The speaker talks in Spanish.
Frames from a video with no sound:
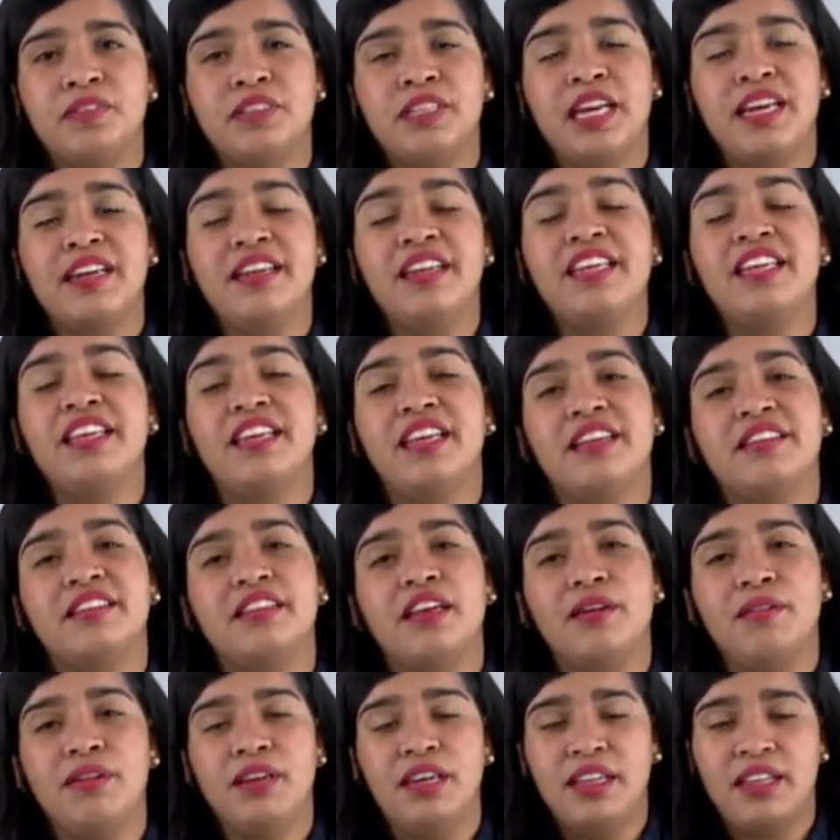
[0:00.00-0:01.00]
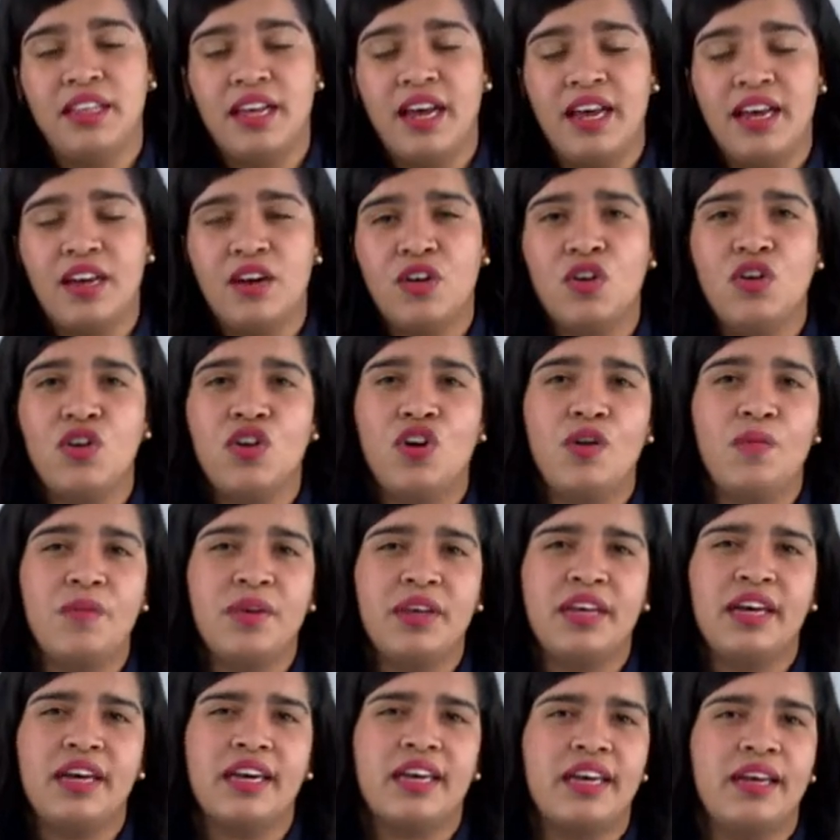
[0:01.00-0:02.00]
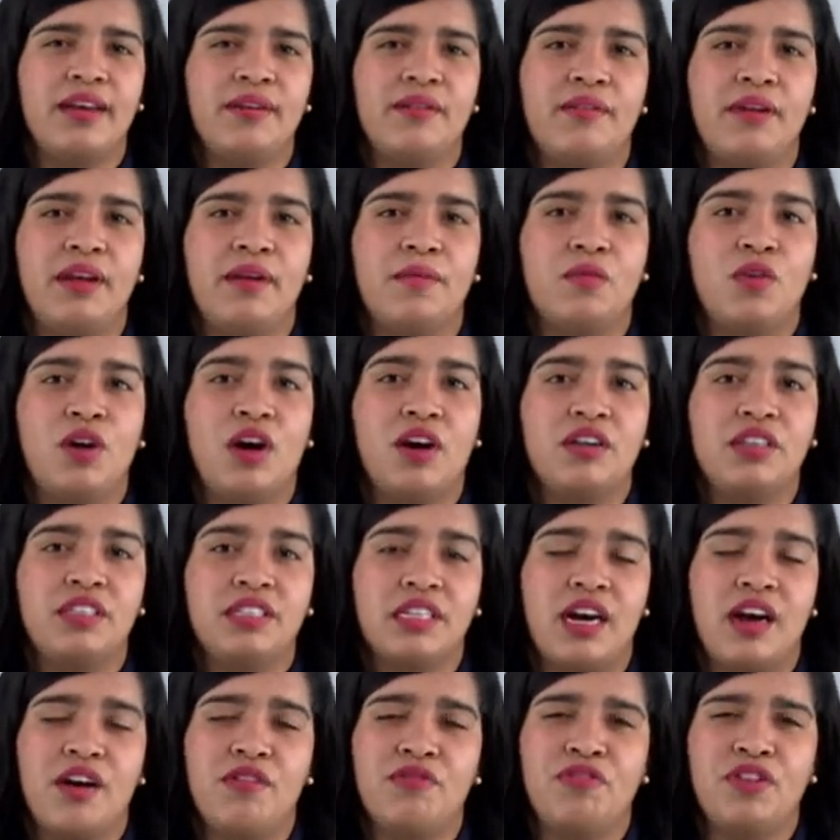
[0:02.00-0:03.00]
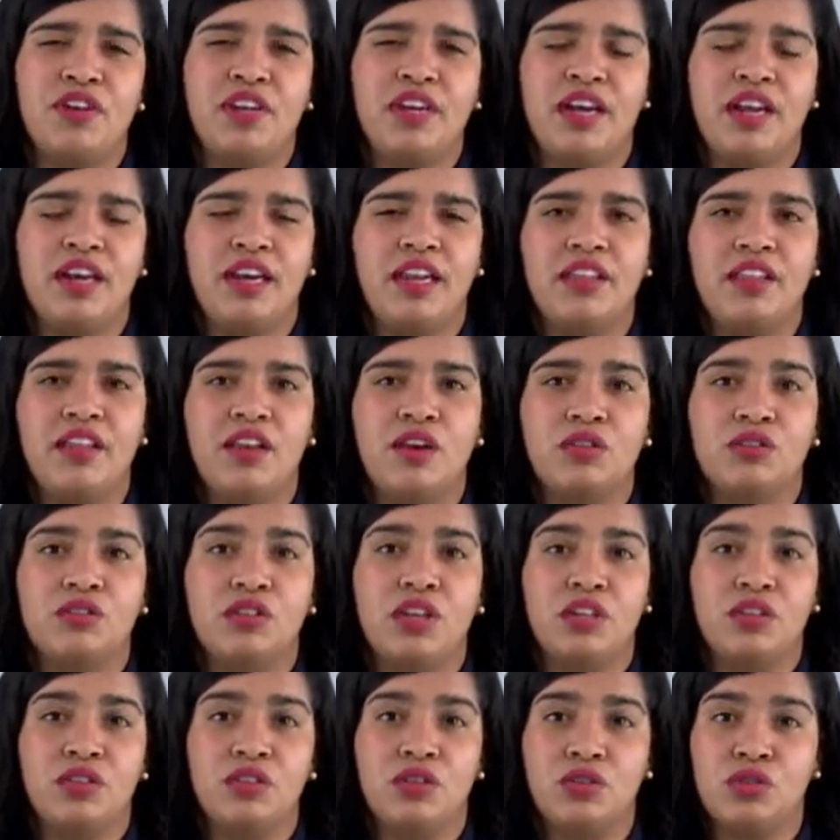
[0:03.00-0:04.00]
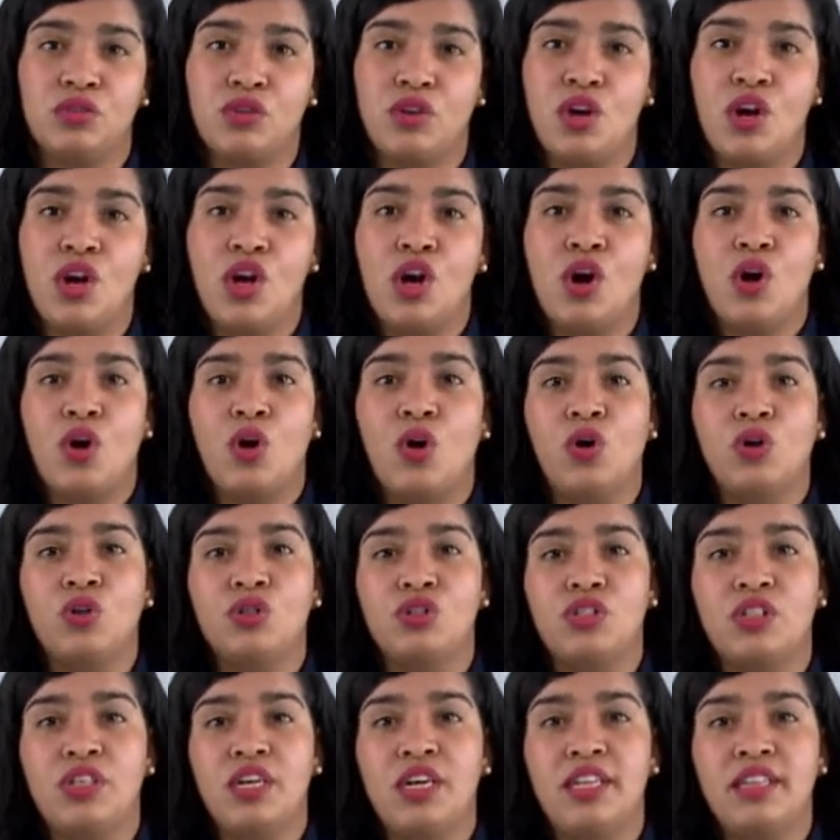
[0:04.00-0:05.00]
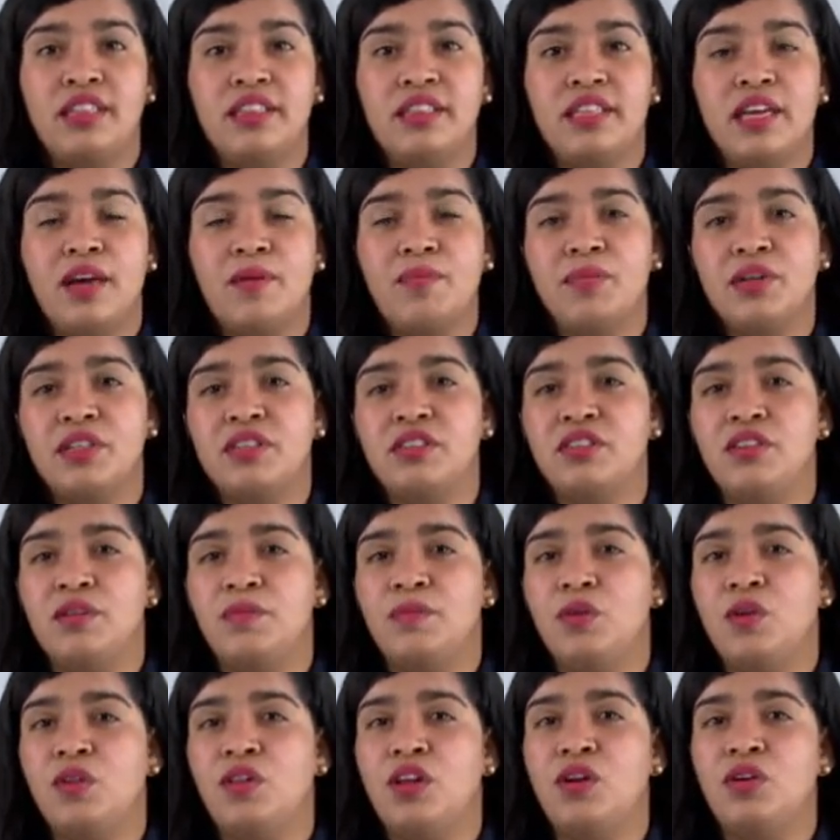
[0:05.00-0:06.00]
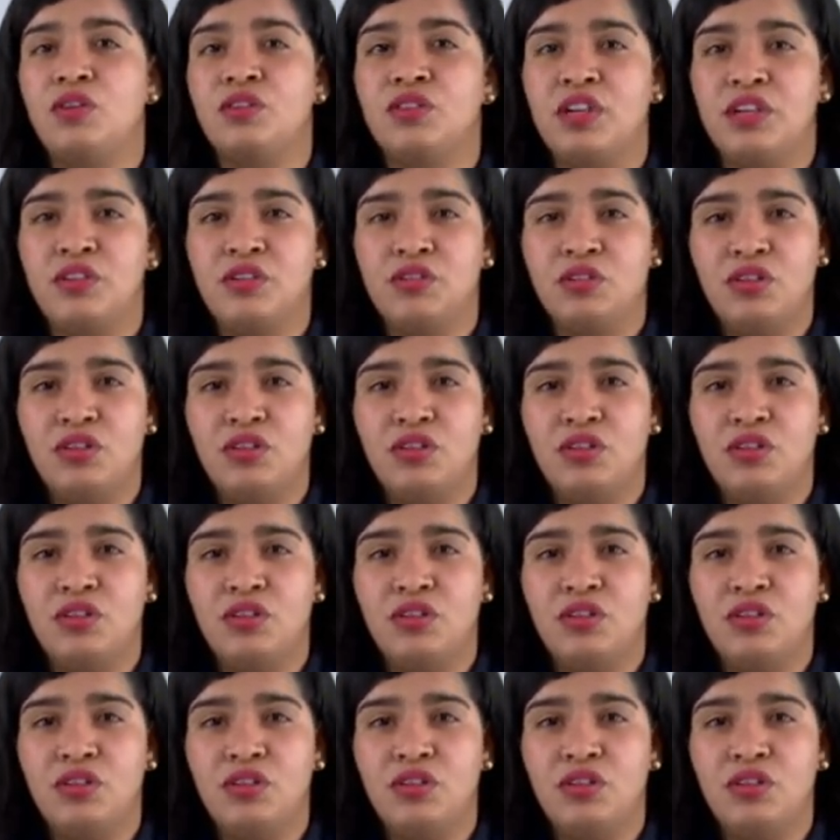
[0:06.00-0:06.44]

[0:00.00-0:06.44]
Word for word: eh, inestabilidad económica que vemos ya a finales de los años 80, principios de los años